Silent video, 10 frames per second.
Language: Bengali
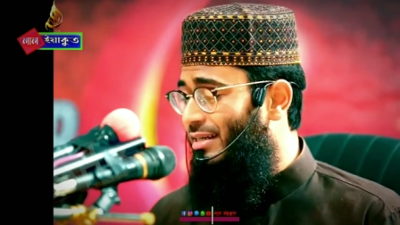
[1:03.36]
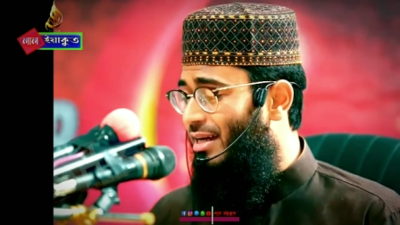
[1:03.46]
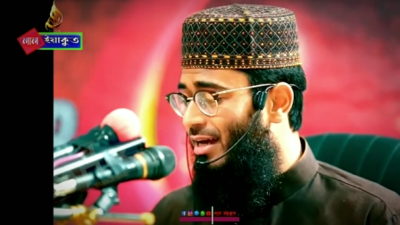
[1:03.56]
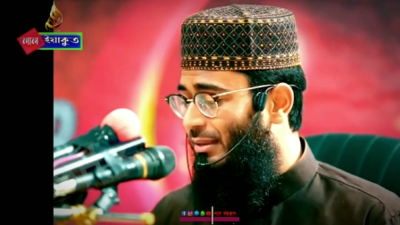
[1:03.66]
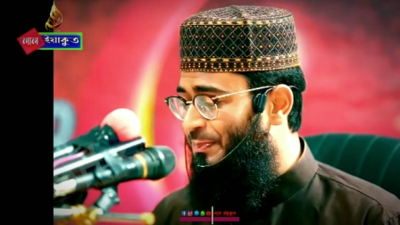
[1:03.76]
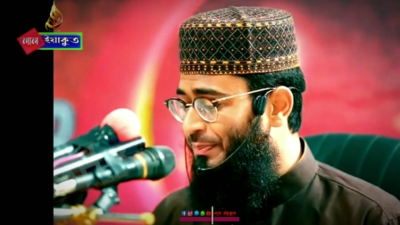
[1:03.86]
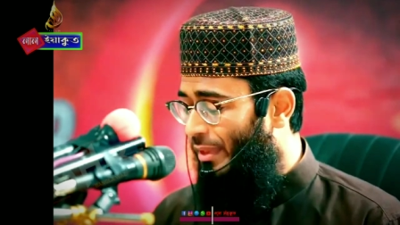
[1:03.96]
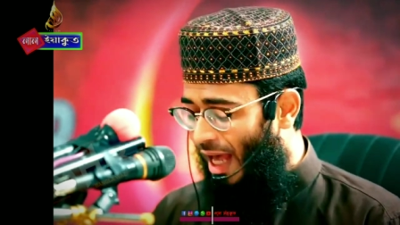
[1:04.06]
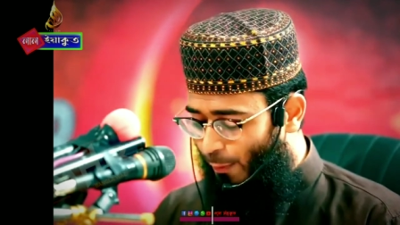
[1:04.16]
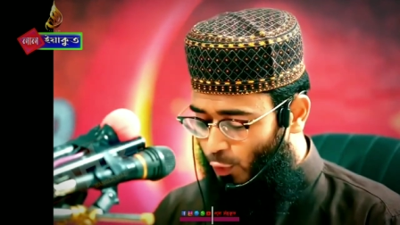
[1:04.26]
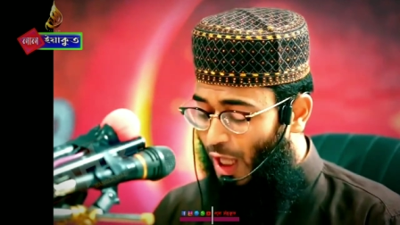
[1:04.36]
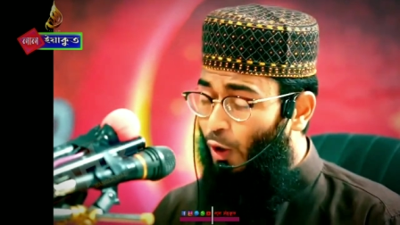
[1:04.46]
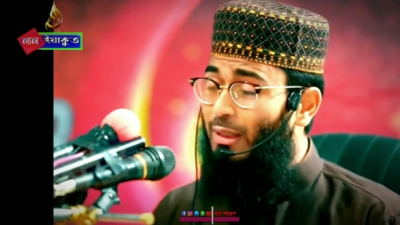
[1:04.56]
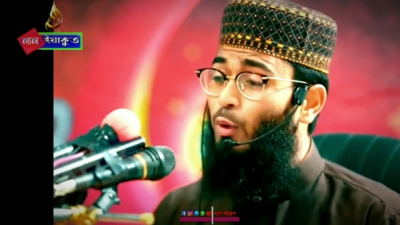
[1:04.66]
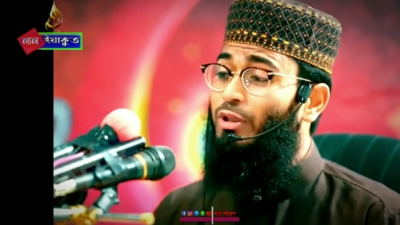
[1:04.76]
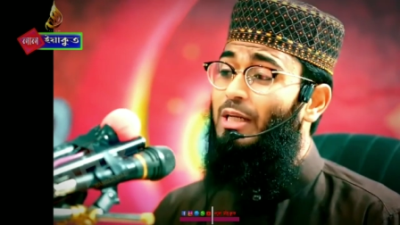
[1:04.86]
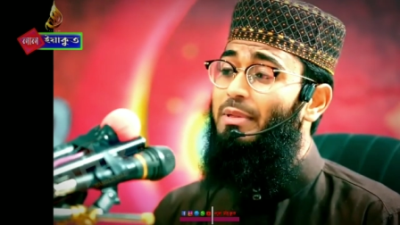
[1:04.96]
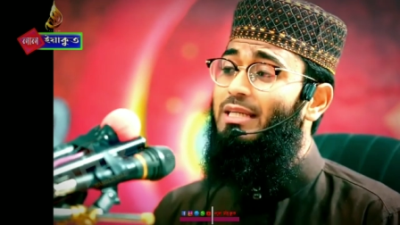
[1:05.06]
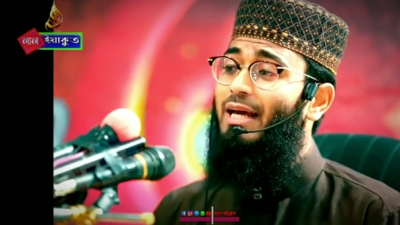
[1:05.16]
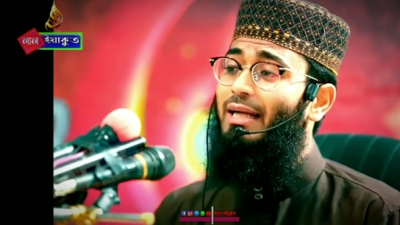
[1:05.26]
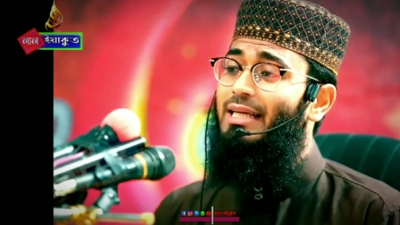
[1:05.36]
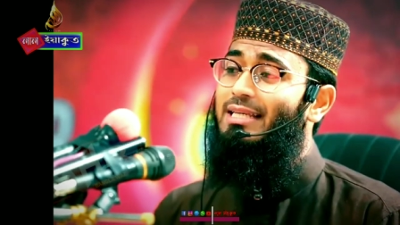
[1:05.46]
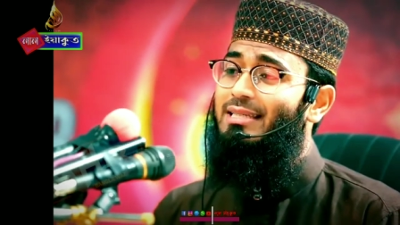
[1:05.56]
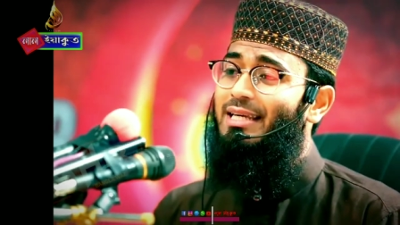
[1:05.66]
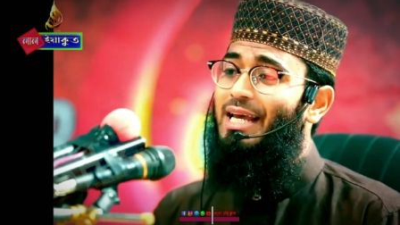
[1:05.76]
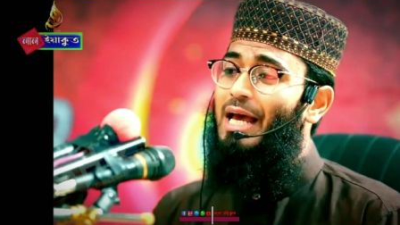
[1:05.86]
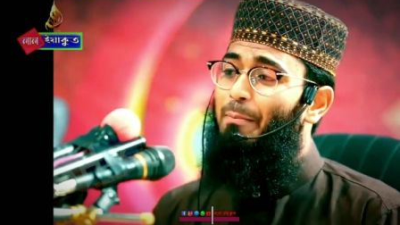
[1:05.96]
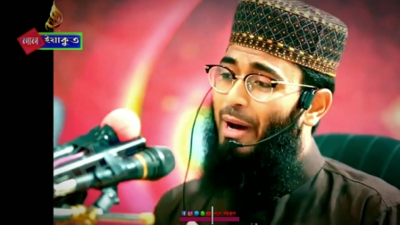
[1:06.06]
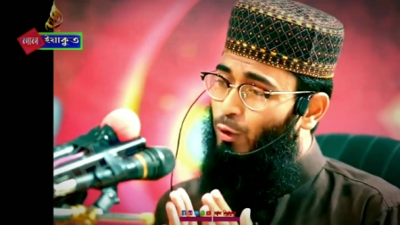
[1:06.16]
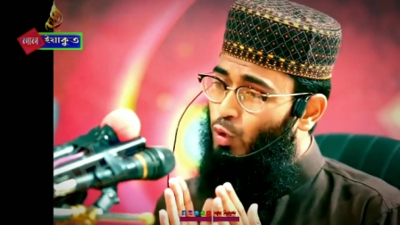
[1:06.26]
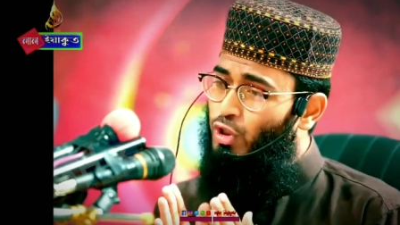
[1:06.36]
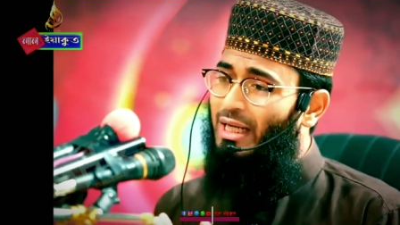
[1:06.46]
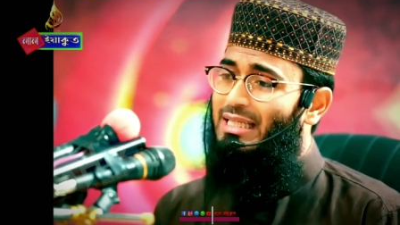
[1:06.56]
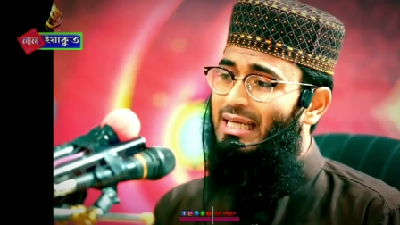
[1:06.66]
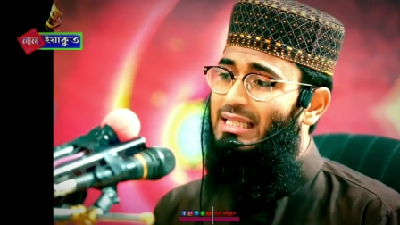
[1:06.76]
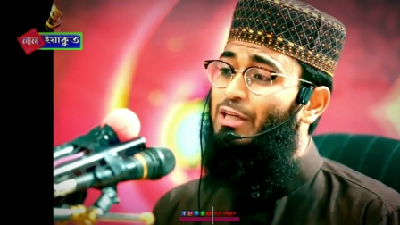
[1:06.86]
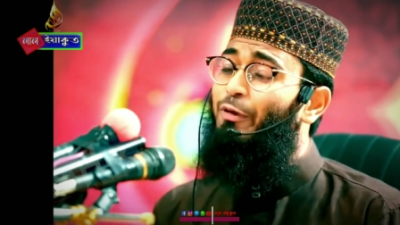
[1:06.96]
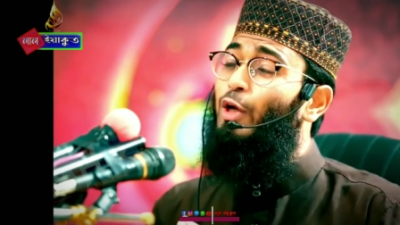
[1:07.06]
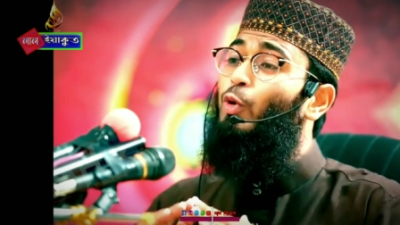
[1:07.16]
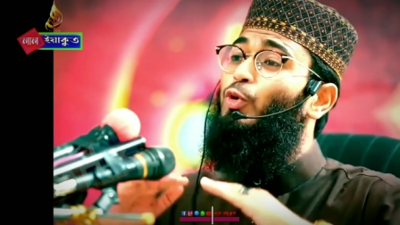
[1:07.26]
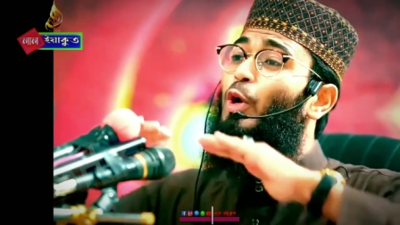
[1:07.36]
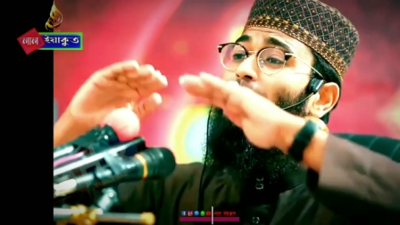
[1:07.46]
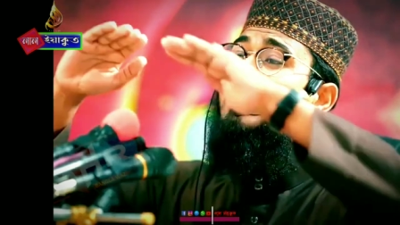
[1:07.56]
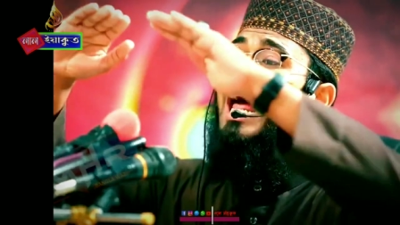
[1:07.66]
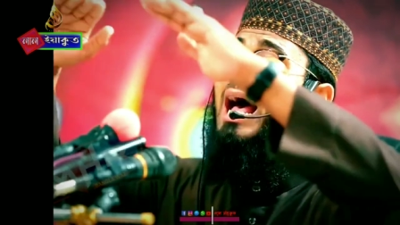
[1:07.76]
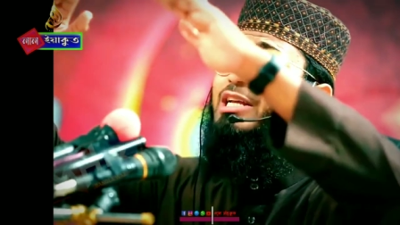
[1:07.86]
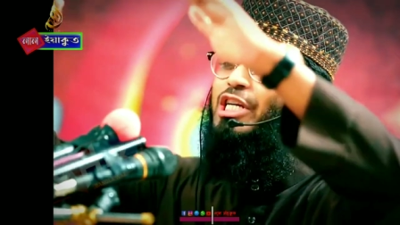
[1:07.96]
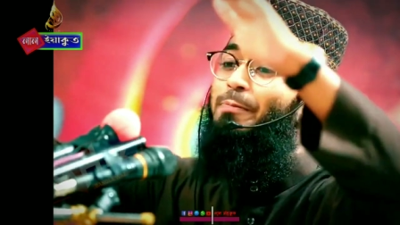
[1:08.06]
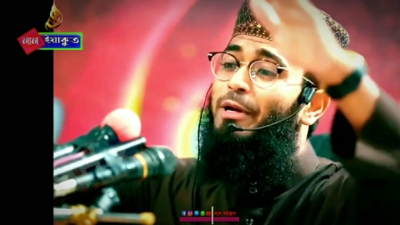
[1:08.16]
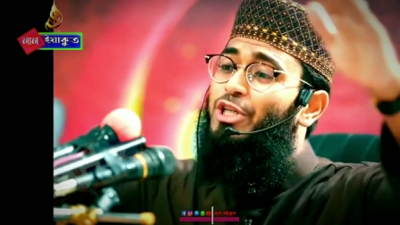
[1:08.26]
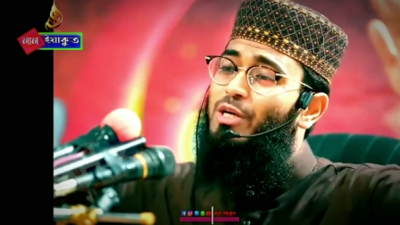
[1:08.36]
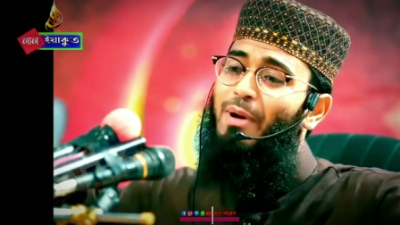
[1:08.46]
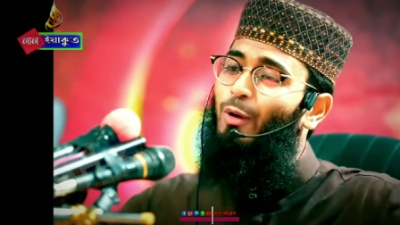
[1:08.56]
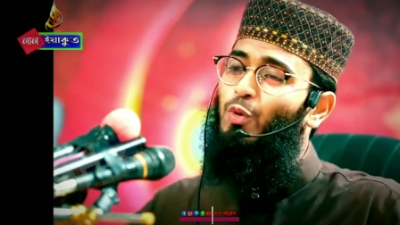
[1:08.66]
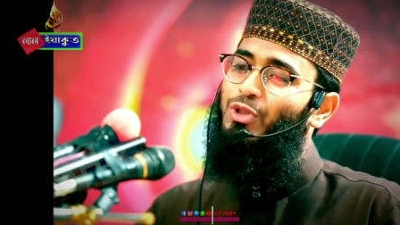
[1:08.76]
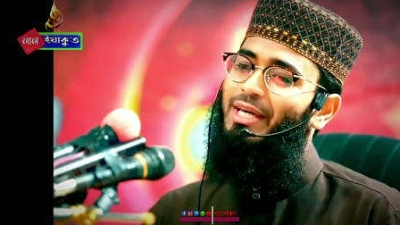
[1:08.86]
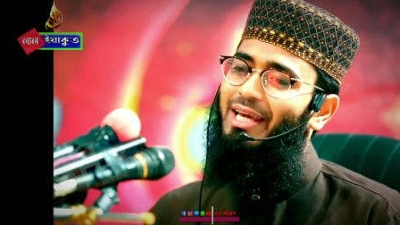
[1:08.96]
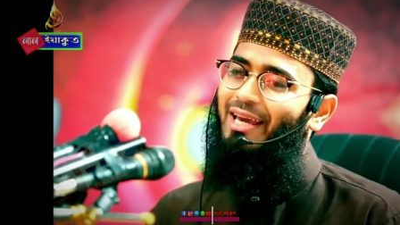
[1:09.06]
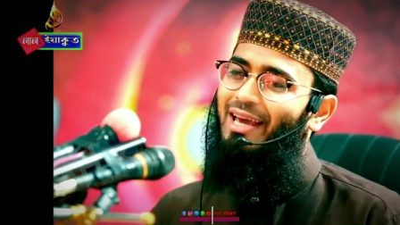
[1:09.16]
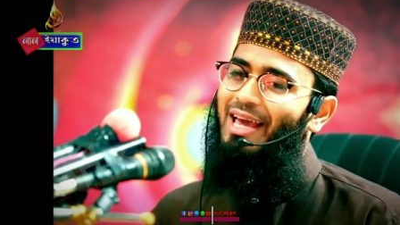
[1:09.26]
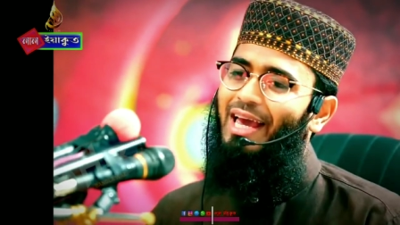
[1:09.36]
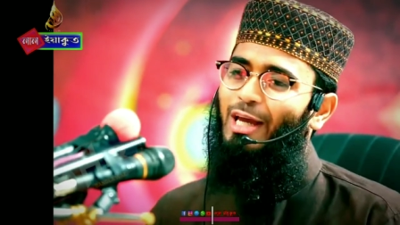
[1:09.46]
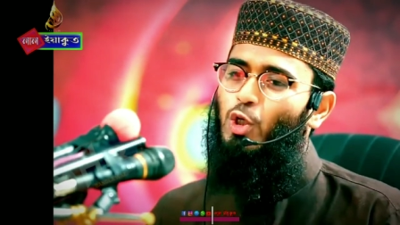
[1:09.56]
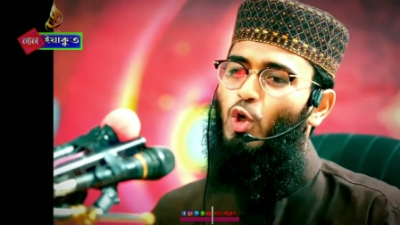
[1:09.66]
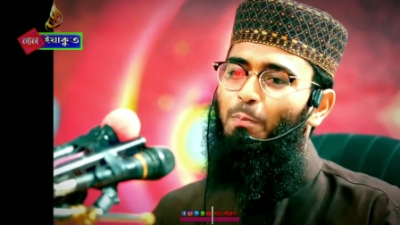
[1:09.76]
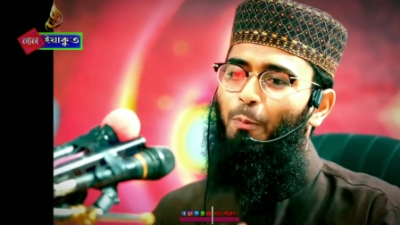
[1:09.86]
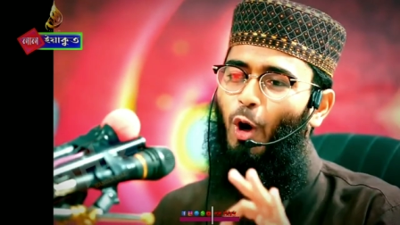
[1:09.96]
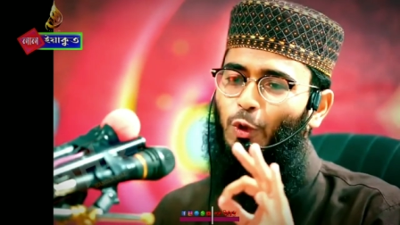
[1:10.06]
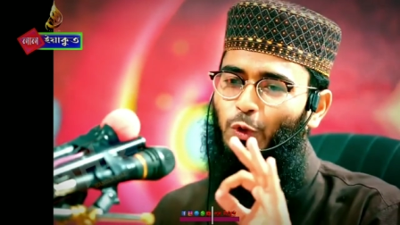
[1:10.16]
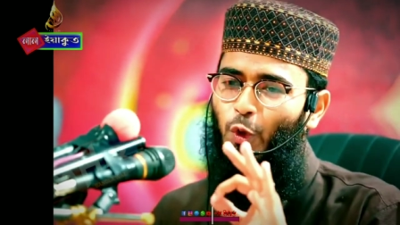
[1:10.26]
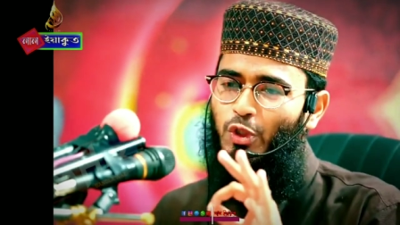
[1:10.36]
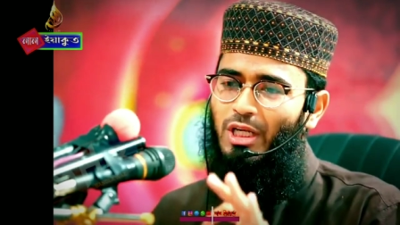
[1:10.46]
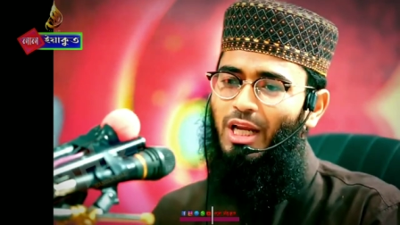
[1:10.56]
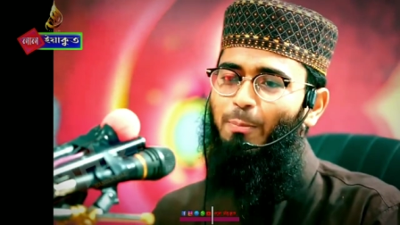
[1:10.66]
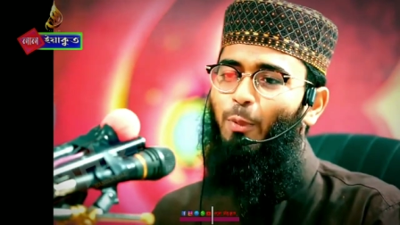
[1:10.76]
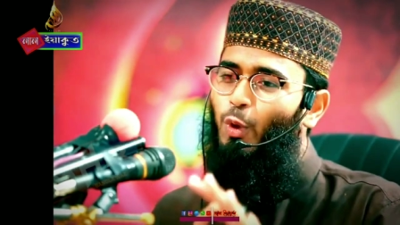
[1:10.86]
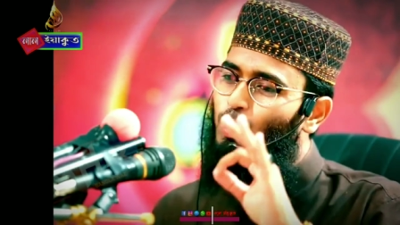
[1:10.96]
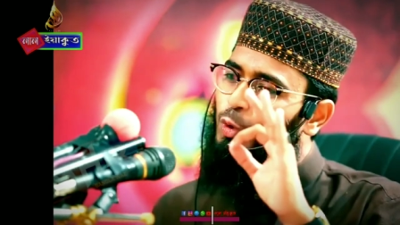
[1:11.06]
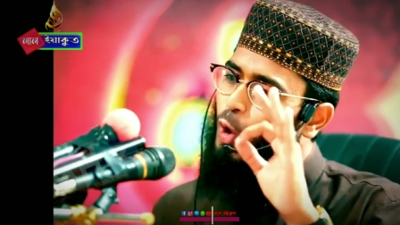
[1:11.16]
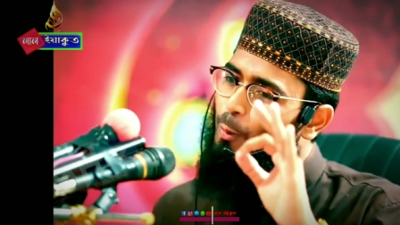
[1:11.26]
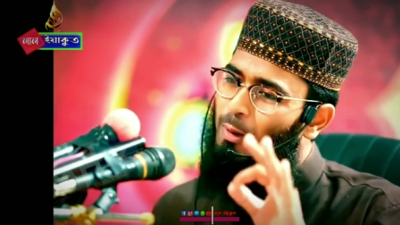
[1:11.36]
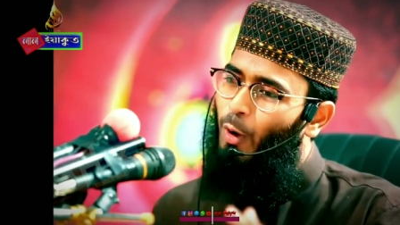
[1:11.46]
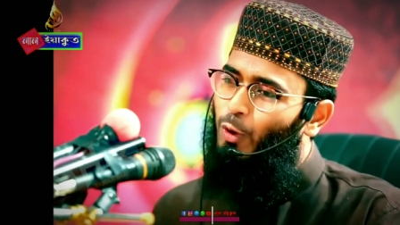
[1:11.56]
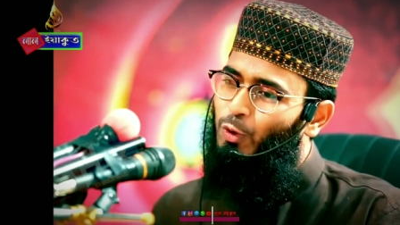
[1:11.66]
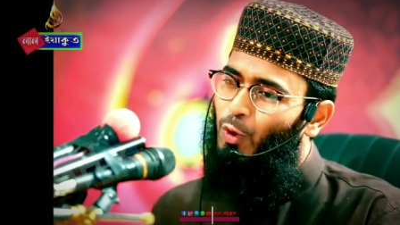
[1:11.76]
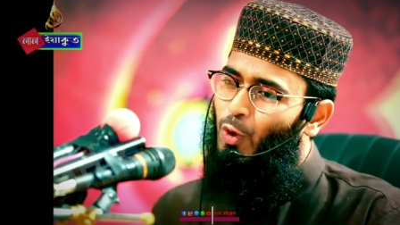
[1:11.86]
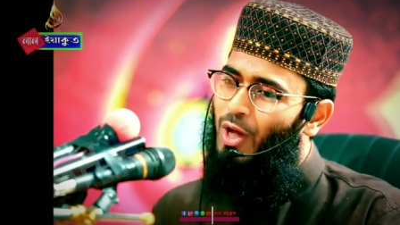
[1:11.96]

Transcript: এটা আবু দাউদ এবং তিরমিজির হাদিস মানুষকে জাস্টিফাই করতে হবে তার আশেপাশের মানুষ দেখে এজন্য ভদ্র ছেলের বন্ধু হবে ভদ্র